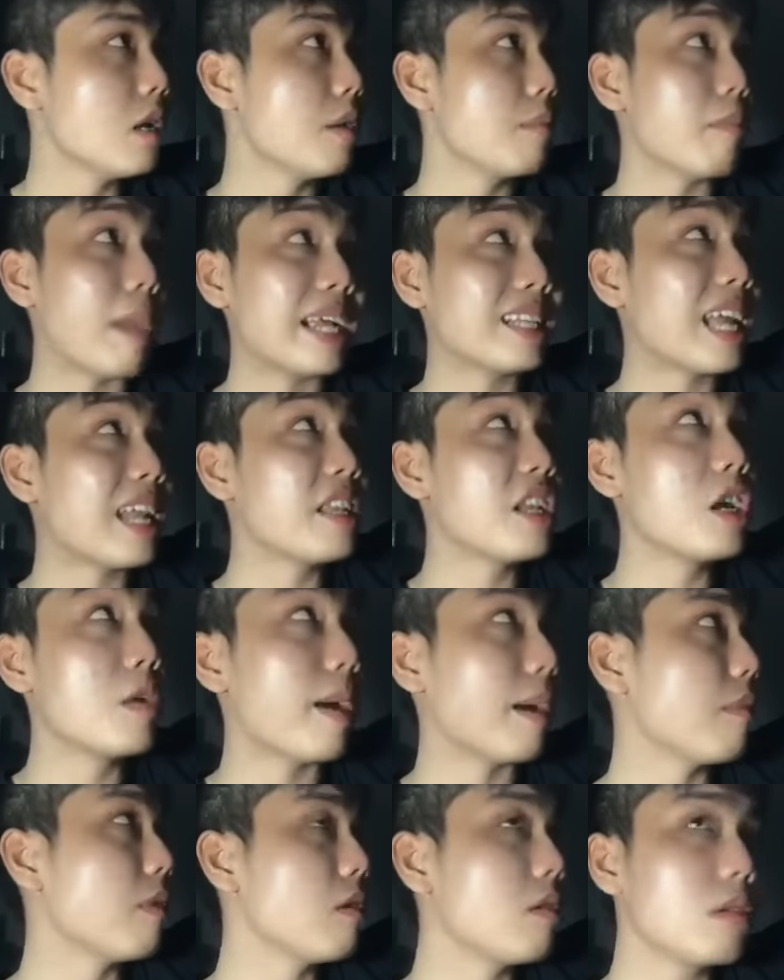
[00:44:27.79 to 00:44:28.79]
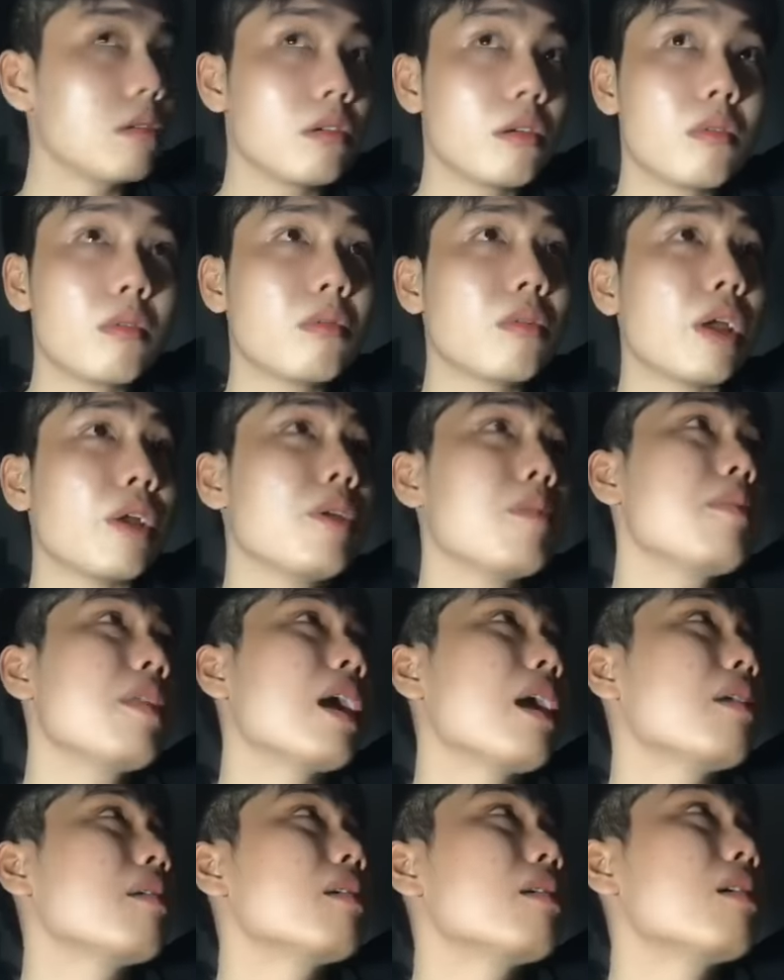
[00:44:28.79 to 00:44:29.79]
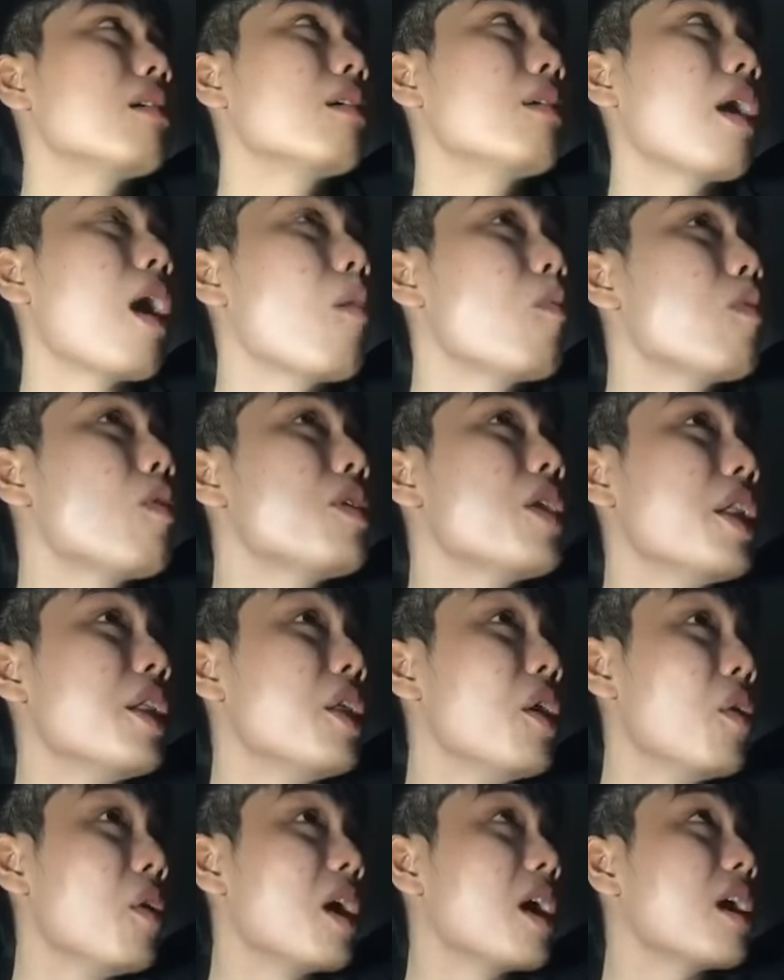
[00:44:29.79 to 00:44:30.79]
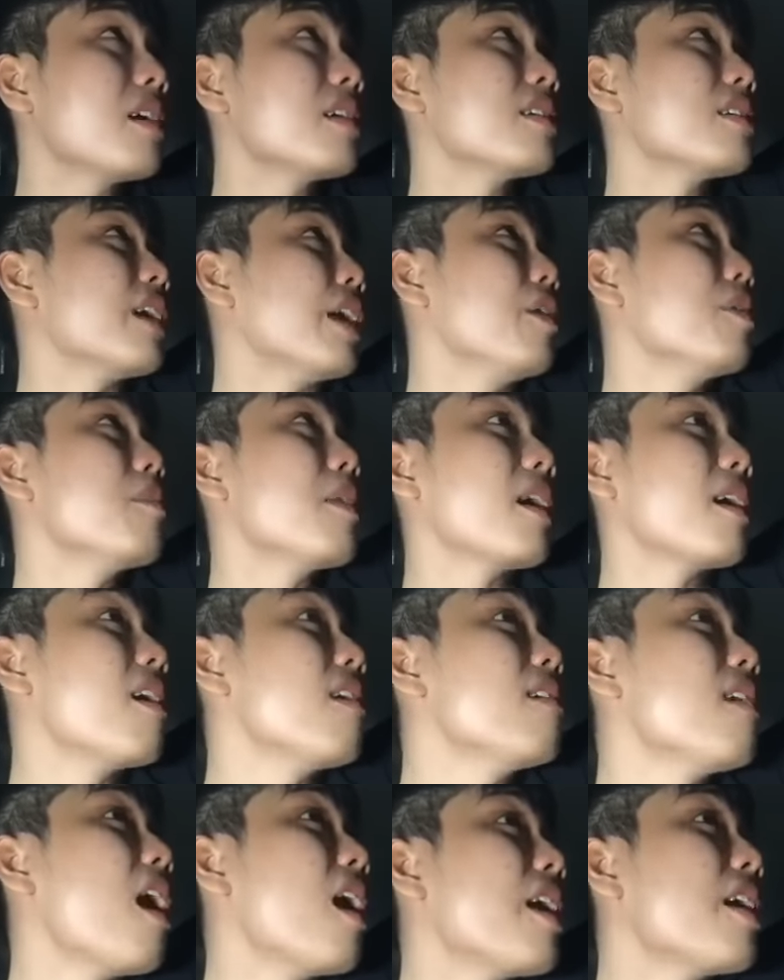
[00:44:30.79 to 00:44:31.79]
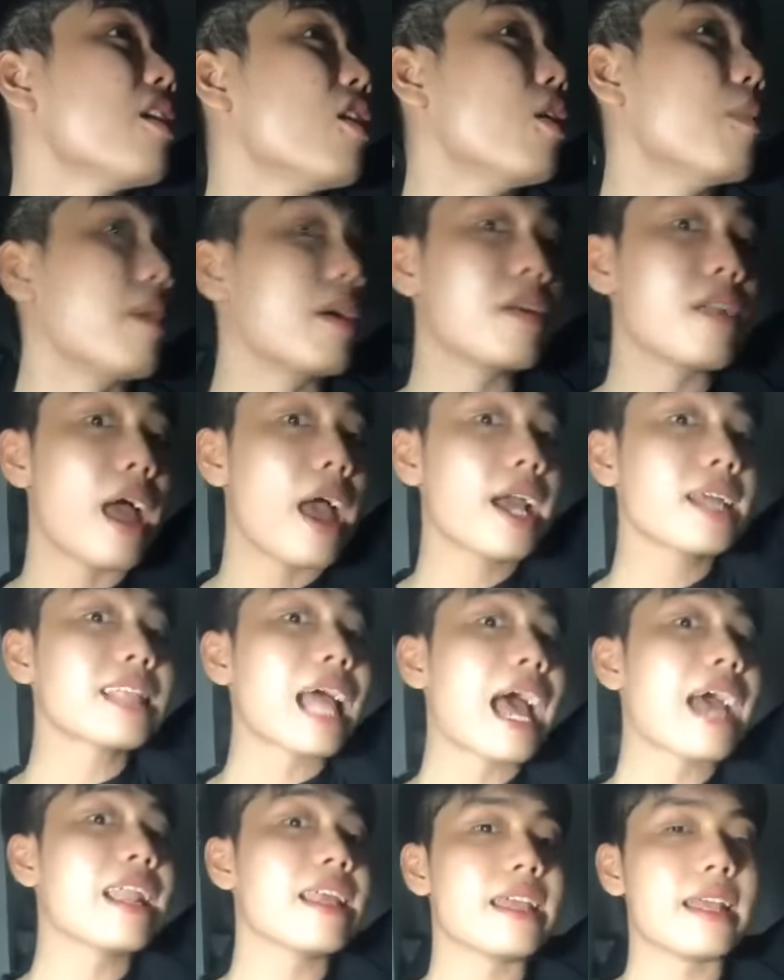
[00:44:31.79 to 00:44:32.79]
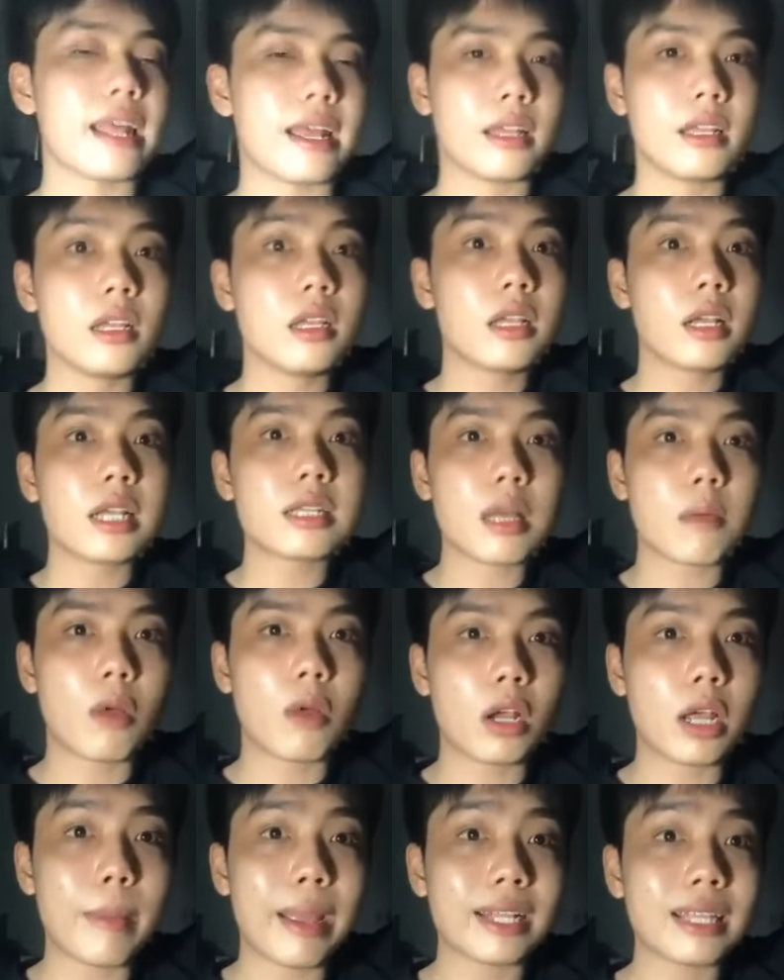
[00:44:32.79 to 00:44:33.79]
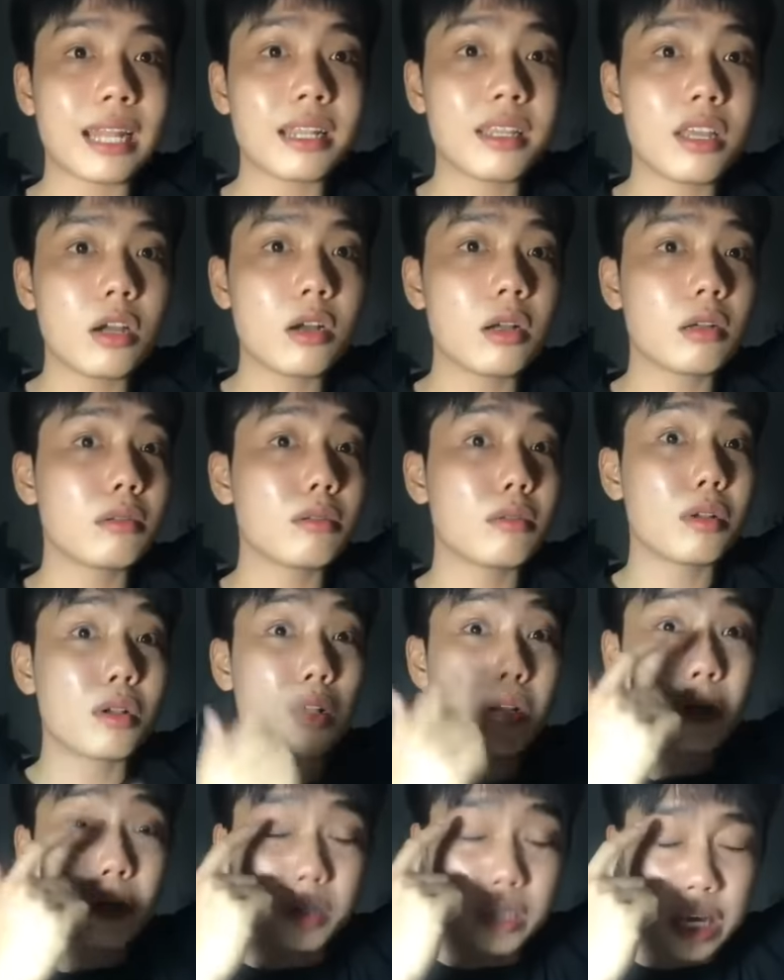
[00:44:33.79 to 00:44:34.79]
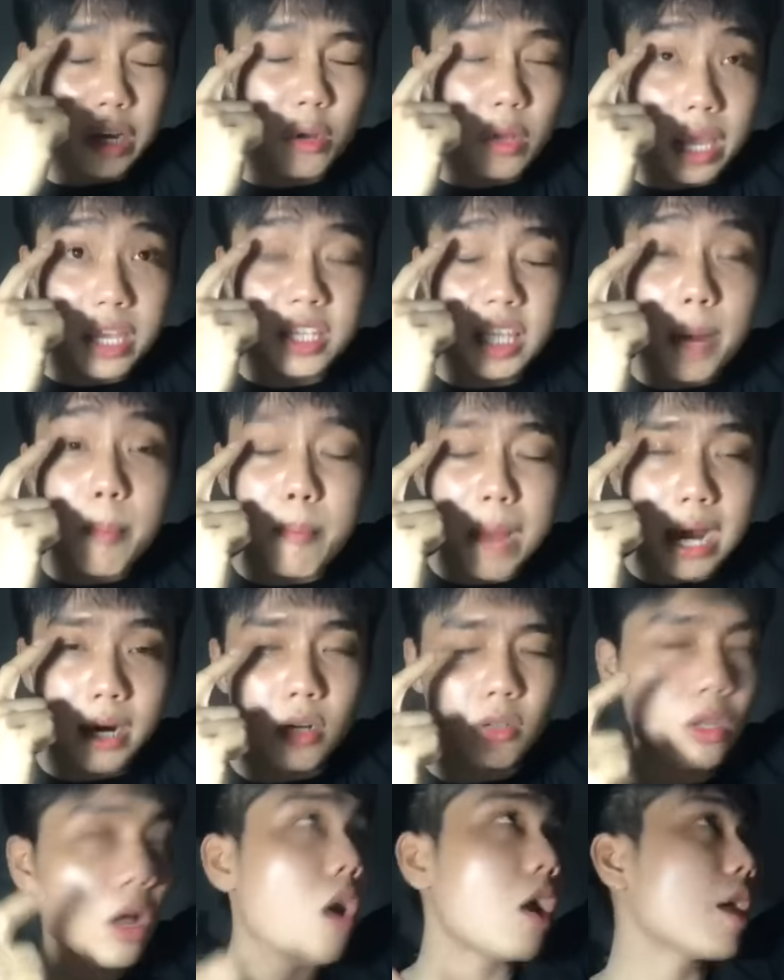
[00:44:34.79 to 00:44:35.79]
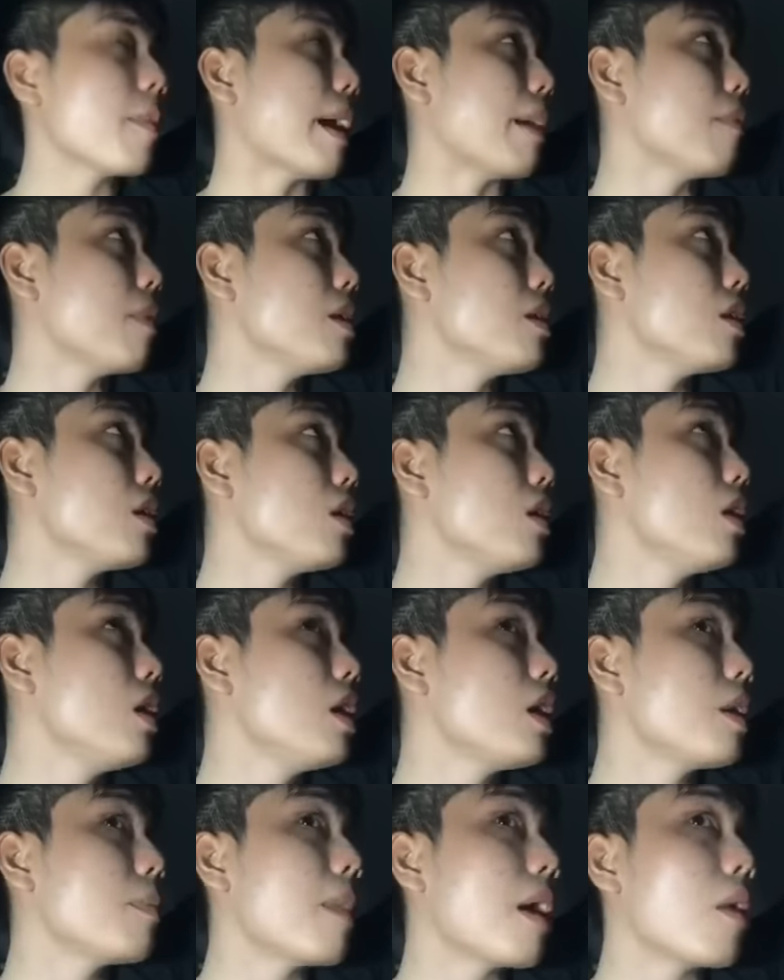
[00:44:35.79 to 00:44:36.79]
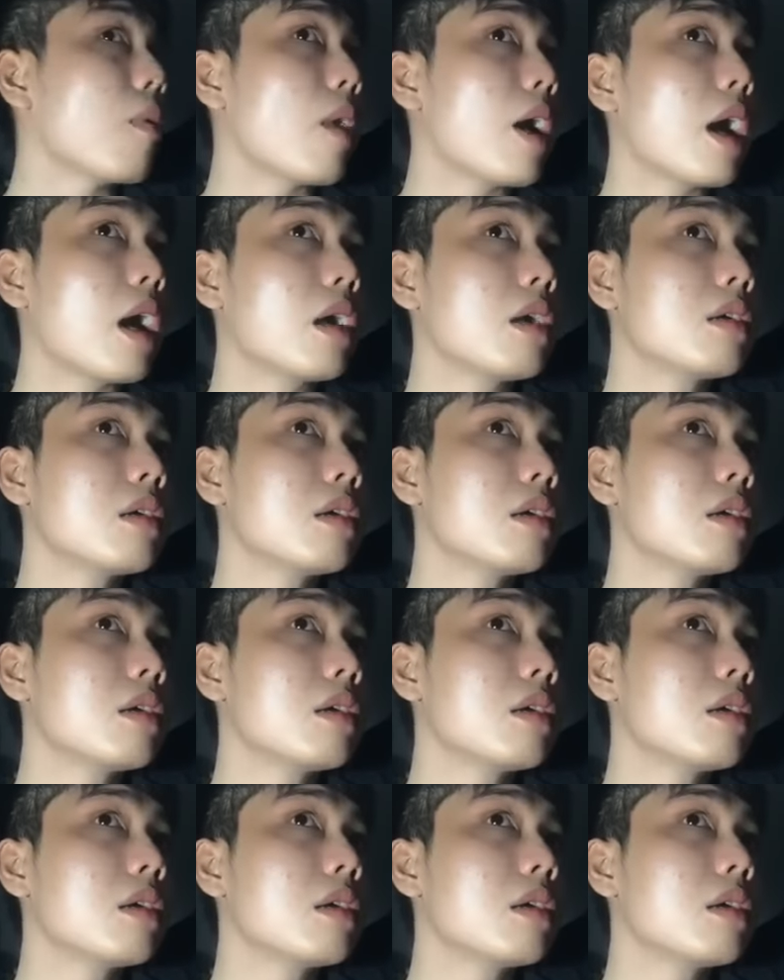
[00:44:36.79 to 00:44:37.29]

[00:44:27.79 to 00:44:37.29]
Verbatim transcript: bạn thanh như bạn mới kiếm là không có nhìn được á kiểu là cứng đơ cái người mà cứ để cái tay này nè cái xong rồi các bạn thanh như chỉ có thể chớp mắt được thôi các bạn mới liếc cái mắt qua